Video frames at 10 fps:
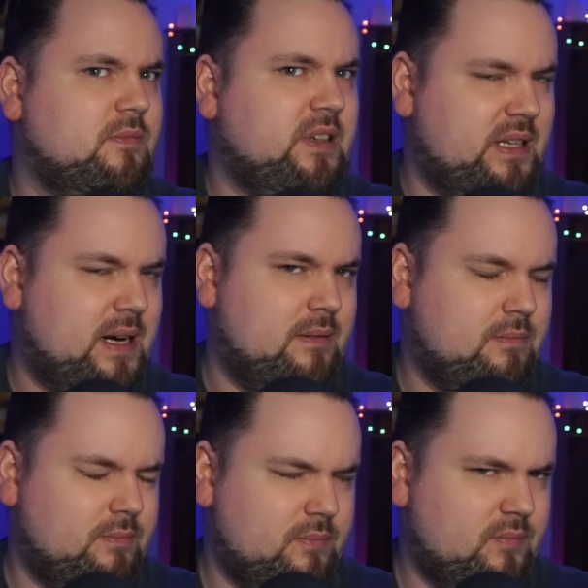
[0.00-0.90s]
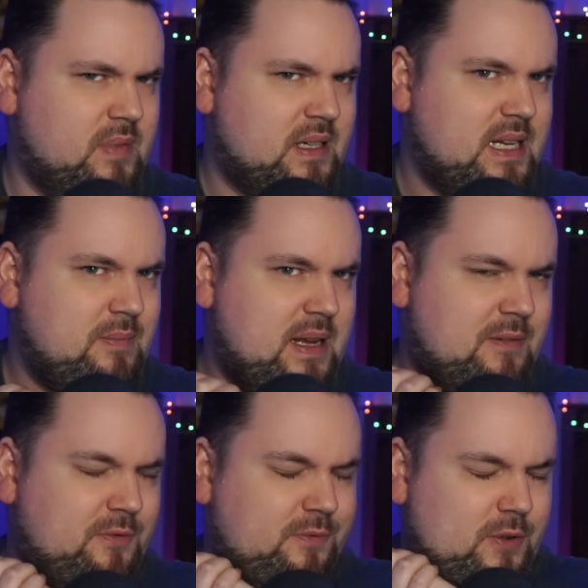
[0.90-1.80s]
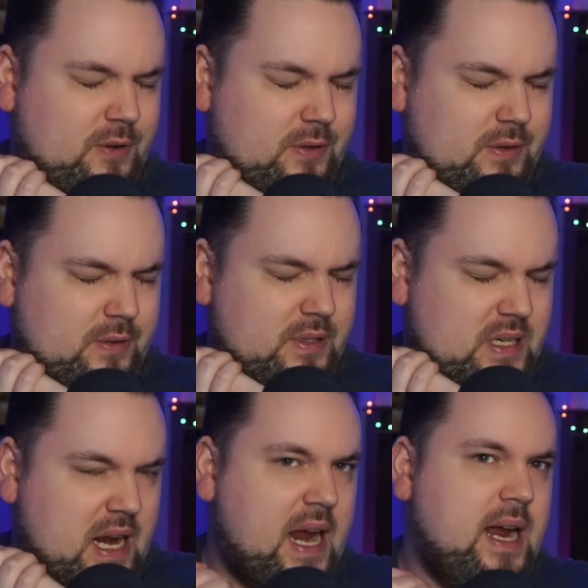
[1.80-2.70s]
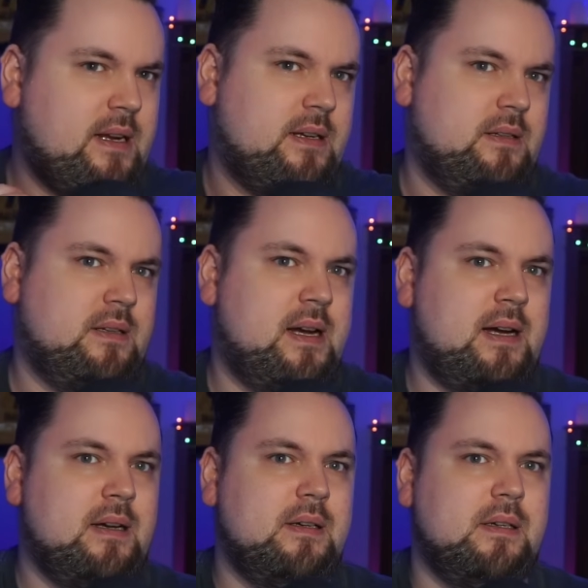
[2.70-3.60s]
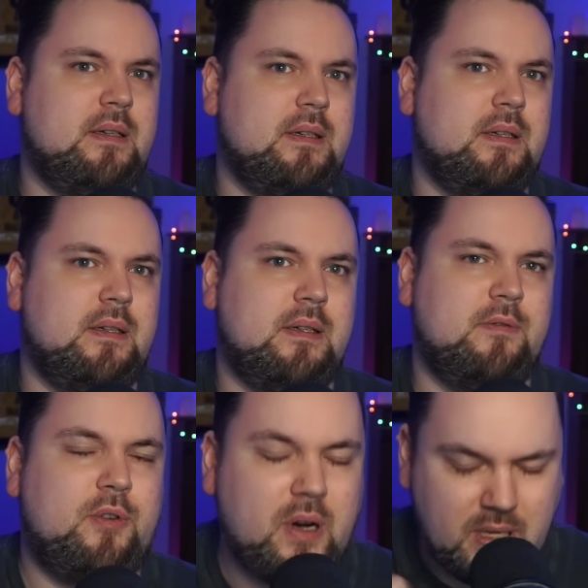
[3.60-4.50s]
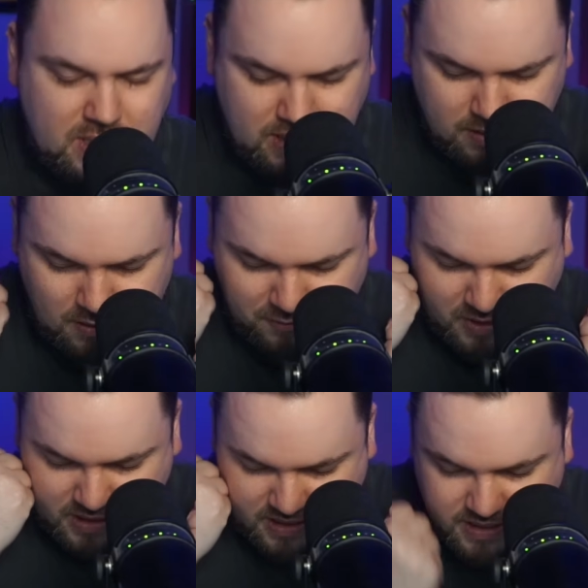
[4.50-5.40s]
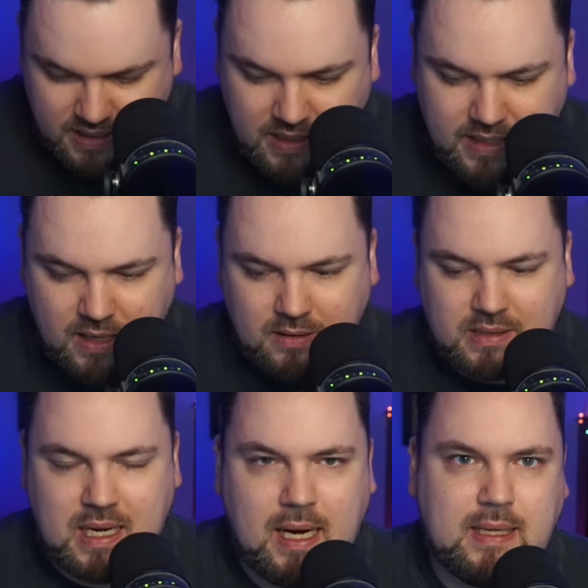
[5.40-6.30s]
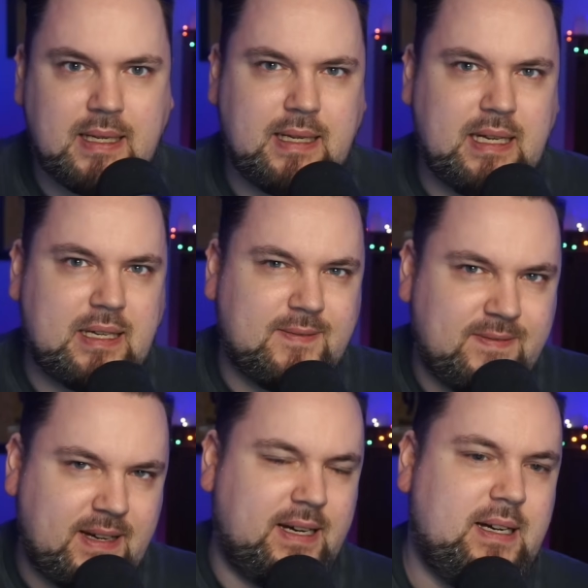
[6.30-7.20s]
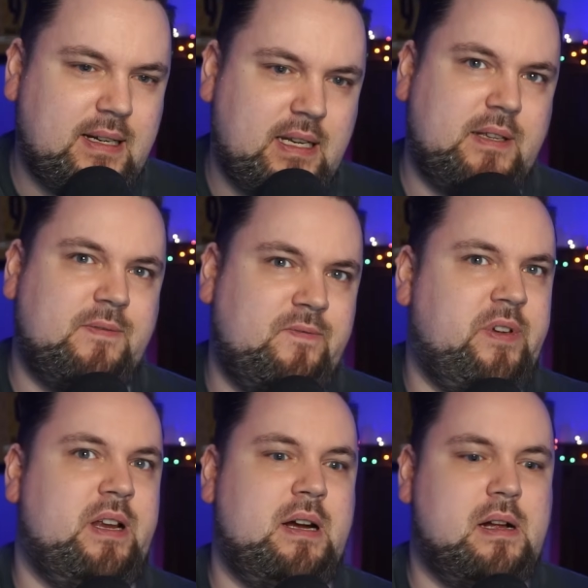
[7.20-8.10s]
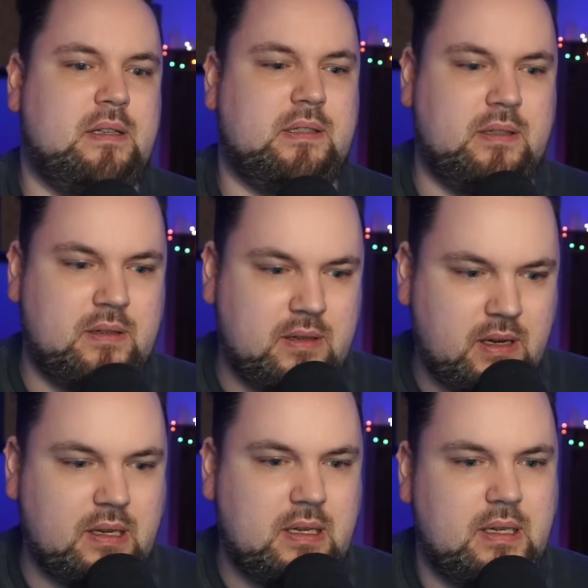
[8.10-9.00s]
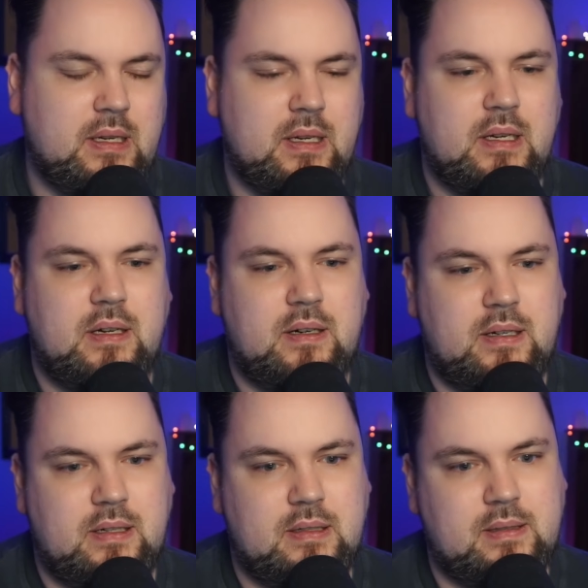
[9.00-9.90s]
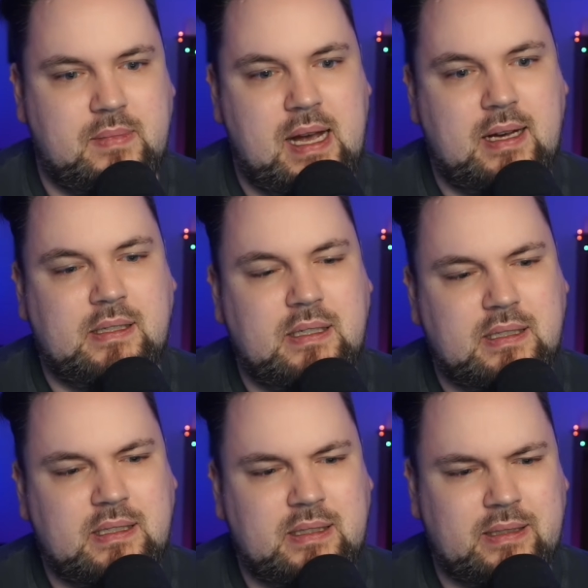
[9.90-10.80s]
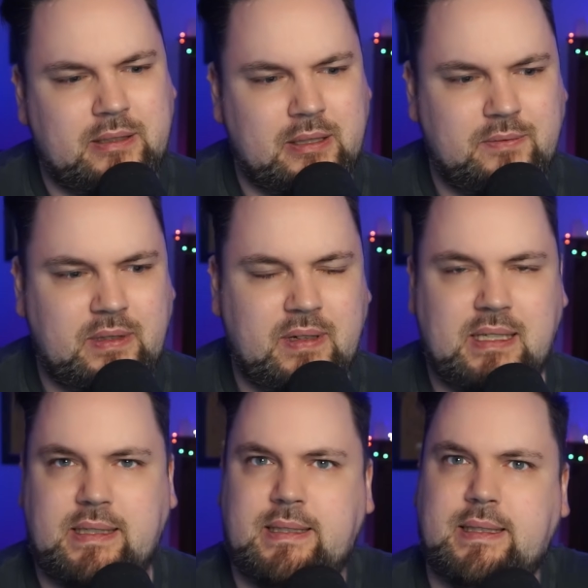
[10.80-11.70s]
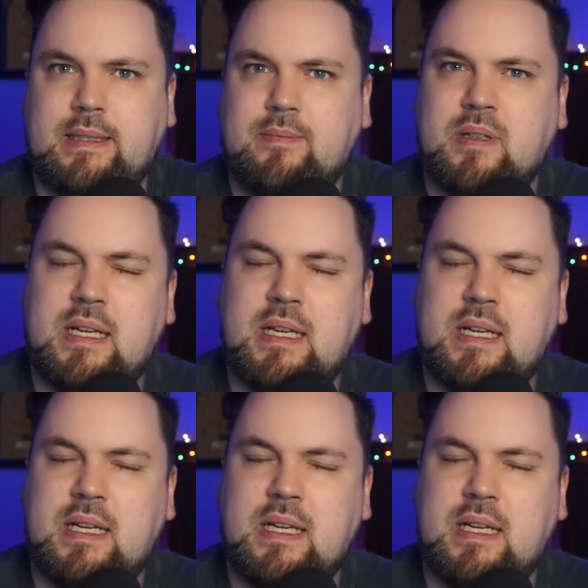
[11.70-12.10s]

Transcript: Wieder. Nachdem er vor Tränen, ja, vor ihr auf die Knie ging und sagte, ich will dich wieder zurück. Und ja, also das ist doch irgendwie, weiß ich nicht.